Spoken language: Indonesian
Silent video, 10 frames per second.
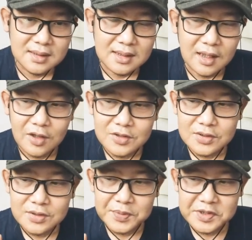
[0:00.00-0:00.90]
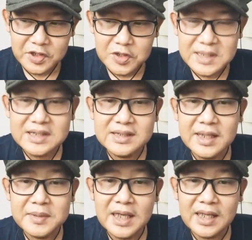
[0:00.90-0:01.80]
Kalau psikosomatis
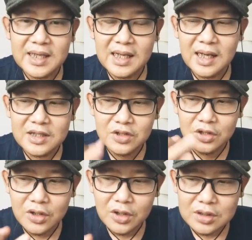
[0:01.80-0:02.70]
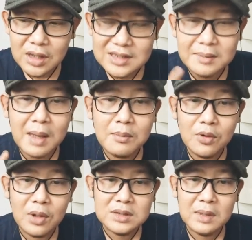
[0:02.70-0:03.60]
dicek penyakitnya ada. Contoh asam
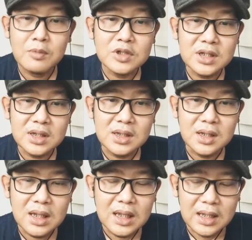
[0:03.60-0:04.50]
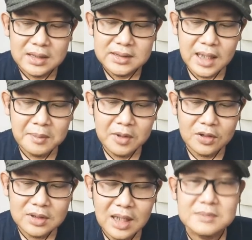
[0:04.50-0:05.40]
lambung, asam lambung tinggi. Dicek sama
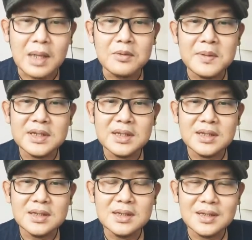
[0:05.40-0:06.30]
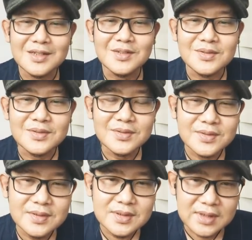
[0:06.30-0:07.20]
dokter asam lambung tinggi gitu.
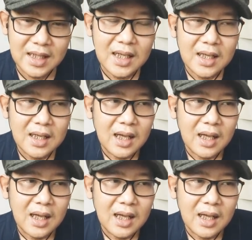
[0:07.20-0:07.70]
Ya.